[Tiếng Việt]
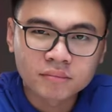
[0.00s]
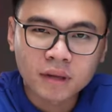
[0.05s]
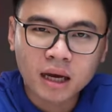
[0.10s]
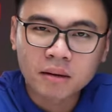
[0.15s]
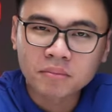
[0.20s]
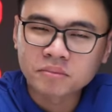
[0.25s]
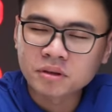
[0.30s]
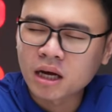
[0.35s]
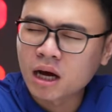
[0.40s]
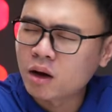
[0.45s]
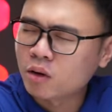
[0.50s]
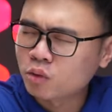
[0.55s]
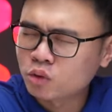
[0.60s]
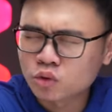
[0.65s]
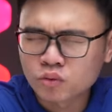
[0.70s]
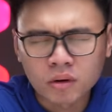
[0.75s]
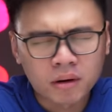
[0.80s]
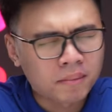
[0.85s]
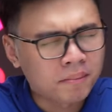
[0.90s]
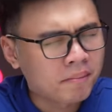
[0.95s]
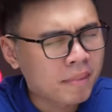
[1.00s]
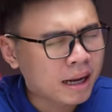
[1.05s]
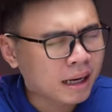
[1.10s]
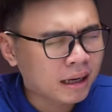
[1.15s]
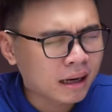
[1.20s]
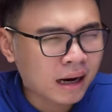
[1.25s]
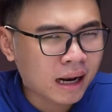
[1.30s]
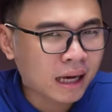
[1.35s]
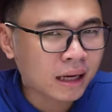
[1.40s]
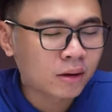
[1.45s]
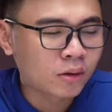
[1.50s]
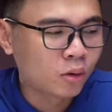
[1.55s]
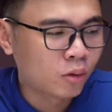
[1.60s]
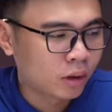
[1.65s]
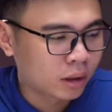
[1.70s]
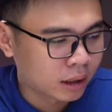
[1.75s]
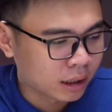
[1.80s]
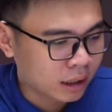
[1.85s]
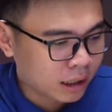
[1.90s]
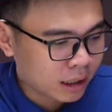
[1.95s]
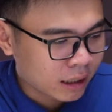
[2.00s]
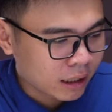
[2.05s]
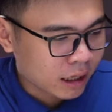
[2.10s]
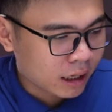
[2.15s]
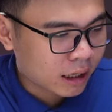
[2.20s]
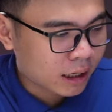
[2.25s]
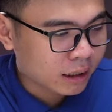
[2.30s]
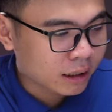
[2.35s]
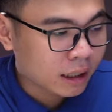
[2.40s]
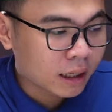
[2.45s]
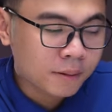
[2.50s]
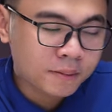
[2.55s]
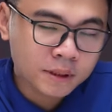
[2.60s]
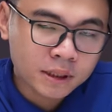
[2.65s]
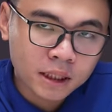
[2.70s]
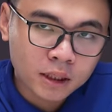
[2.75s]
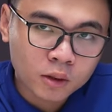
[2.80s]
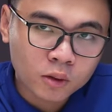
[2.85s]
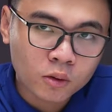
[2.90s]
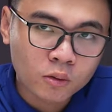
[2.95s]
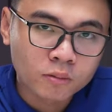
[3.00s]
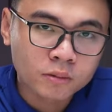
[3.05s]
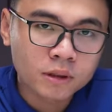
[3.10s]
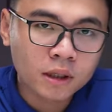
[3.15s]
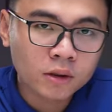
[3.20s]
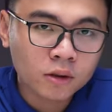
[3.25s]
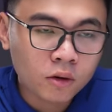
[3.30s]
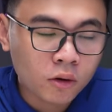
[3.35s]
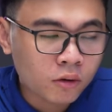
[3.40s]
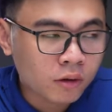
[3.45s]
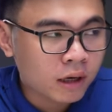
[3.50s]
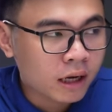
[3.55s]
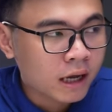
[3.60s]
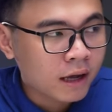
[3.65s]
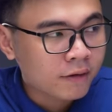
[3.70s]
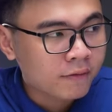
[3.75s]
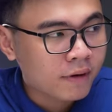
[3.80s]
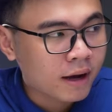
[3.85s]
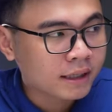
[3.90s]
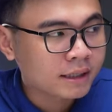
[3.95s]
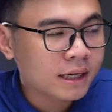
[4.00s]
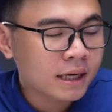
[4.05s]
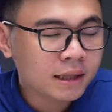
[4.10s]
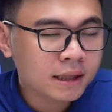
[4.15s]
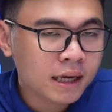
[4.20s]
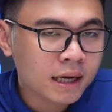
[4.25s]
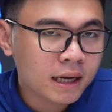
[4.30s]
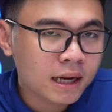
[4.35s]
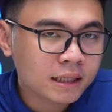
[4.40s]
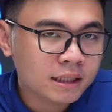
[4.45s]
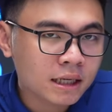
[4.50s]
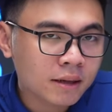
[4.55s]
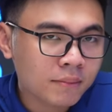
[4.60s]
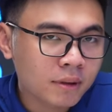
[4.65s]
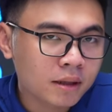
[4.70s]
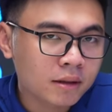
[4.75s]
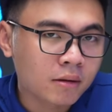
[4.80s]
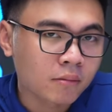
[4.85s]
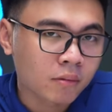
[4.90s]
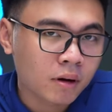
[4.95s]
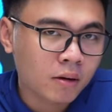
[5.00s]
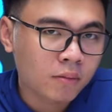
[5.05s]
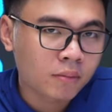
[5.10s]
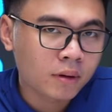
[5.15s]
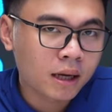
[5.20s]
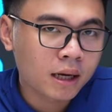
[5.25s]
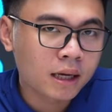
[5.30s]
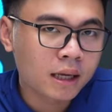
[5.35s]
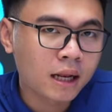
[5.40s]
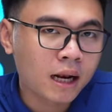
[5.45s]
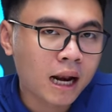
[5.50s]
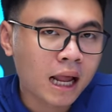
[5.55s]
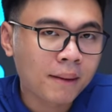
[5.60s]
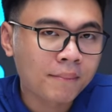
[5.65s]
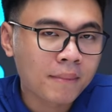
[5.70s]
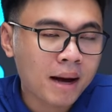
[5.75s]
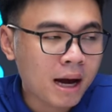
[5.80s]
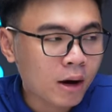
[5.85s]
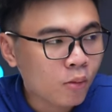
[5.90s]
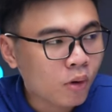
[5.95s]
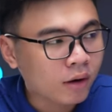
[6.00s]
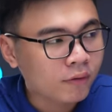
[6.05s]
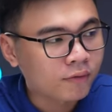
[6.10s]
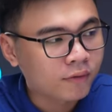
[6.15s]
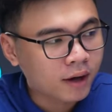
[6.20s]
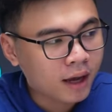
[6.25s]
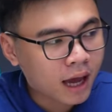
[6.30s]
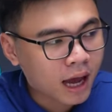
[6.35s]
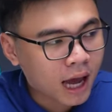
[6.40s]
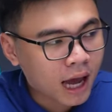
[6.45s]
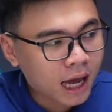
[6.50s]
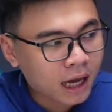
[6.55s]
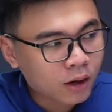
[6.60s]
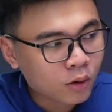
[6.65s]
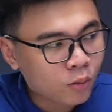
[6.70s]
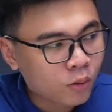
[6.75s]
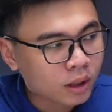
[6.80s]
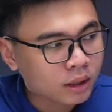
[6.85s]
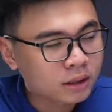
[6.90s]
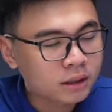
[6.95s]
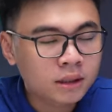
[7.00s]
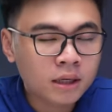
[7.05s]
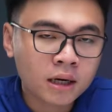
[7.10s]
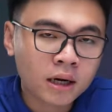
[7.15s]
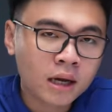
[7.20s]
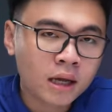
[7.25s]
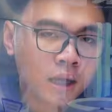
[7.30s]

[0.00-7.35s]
em sở nói chung là mát lạnh luôn à, cái lớp sơn cũng rất tốt và anh ZT đã trang bị tổng cộng đây là ba quạt với hai quạt trước